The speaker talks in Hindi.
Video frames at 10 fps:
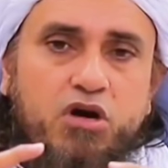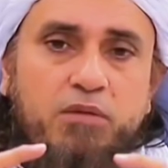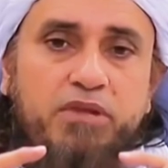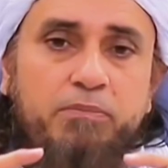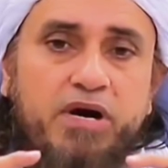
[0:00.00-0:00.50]

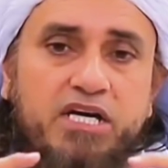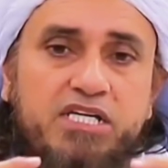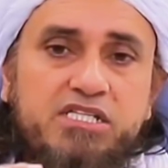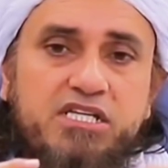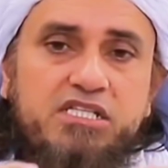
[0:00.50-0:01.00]
और हमने
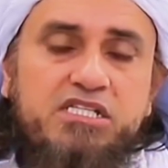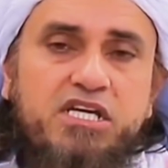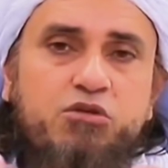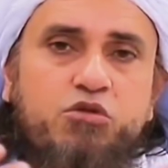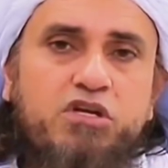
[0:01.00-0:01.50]
पाकिज़ा
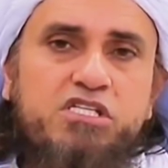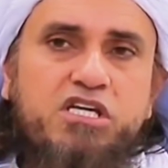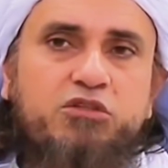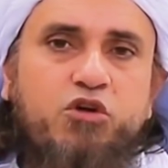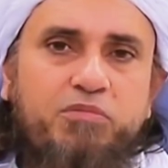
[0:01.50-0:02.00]
चीज़ें इनको
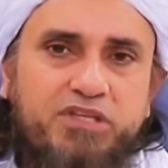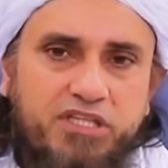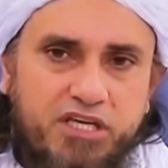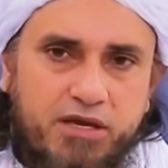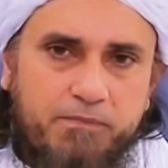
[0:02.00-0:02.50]
रिस्क के तौर पर
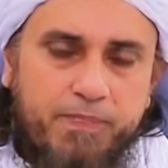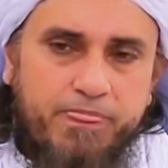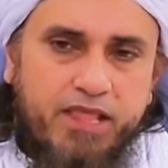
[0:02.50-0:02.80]
दी हैं